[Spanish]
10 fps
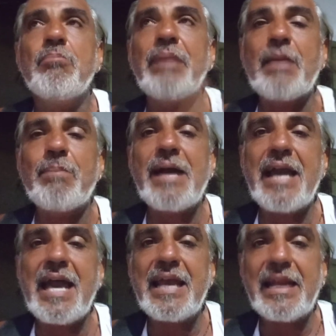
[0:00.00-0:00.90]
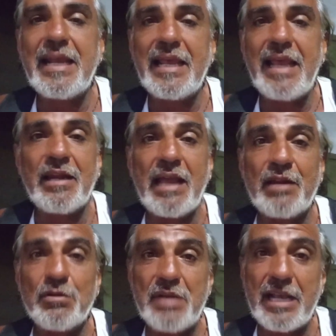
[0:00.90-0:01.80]
para pagar eh,
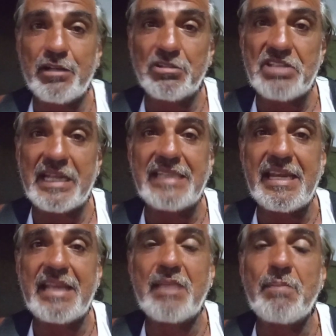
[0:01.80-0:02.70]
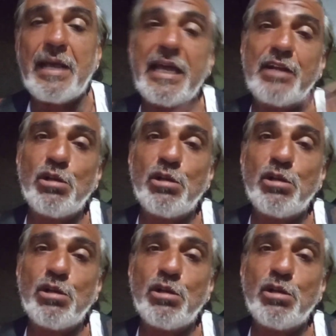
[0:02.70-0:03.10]
algunas cosas que tenía que pagar,